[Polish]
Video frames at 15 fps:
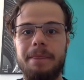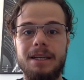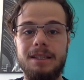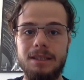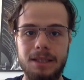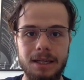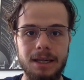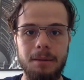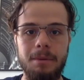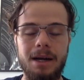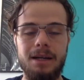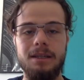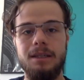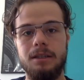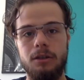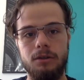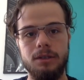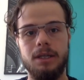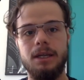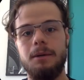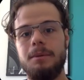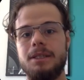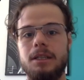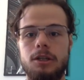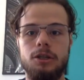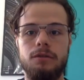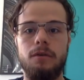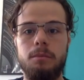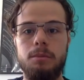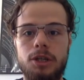Instagrama, link do Instagrama znajdziesz w
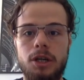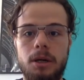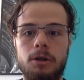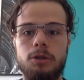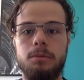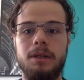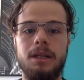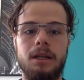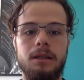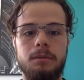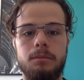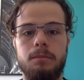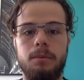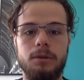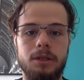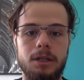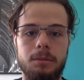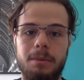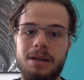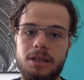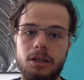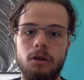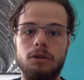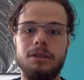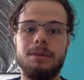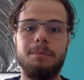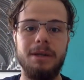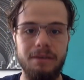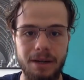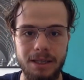opisie, możesz mnie na nim poznać bardziej z
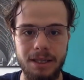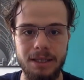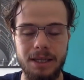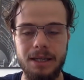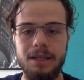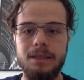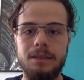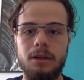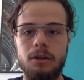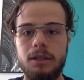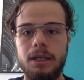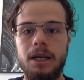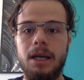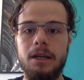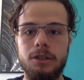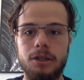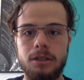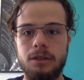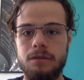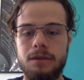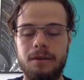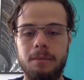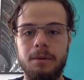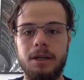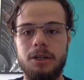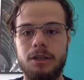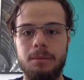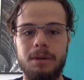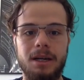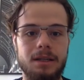prywatnej takiej strony, często wstawiam jakieś
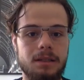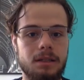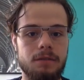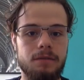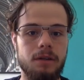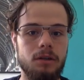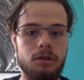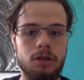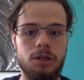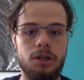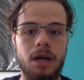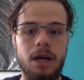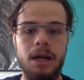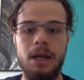tam relacje ze swojego życia.